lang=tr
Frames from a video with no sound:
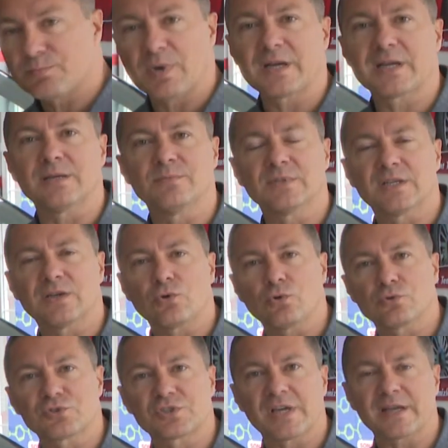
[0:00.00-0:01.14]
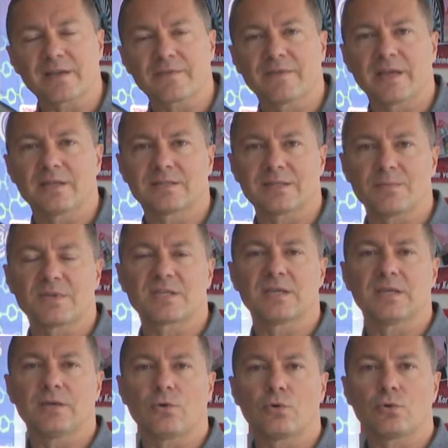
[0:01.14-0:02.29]
bakımlı olacak ve tabii
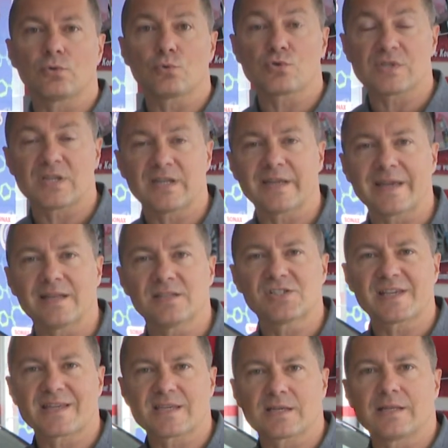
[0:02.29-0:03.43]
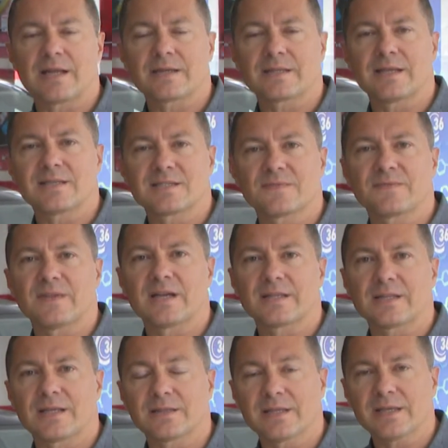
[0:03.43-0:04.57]
ki o üzerine gelecek kirlerden,
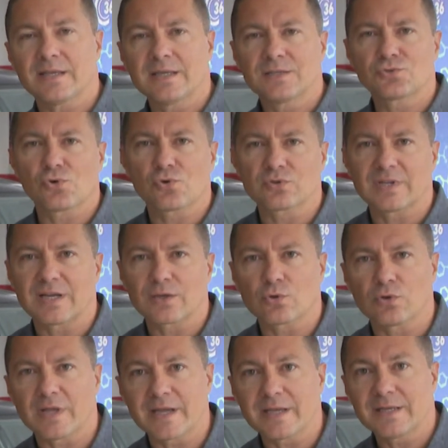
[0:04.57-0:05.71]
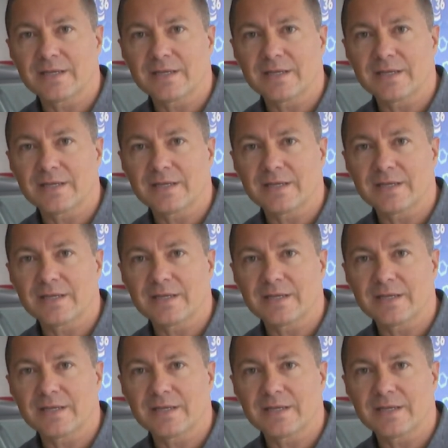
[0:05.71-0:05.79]
ziflerden de çok daha kolay